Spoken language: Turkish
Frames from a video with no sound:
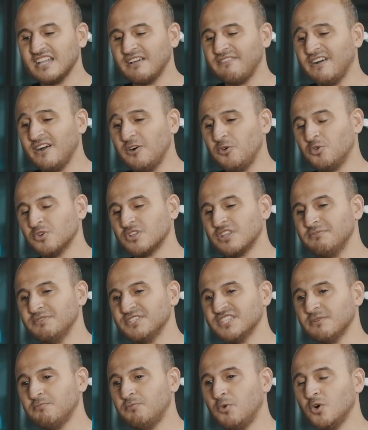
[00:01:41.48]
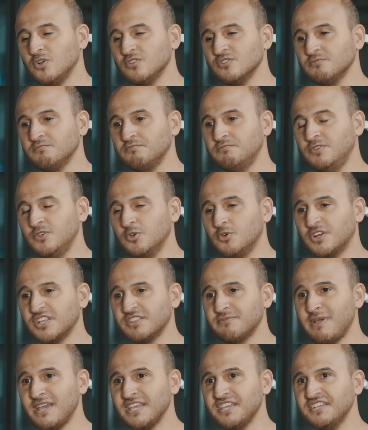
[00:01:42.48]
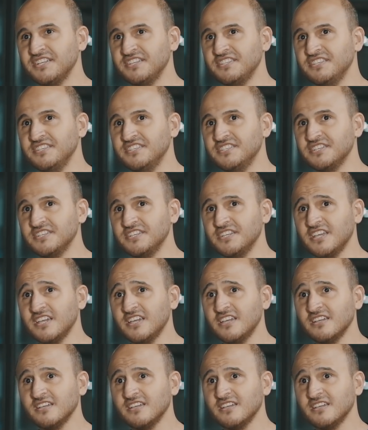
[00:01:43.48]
defa orada mesela bir öğretmen girdi içeriye,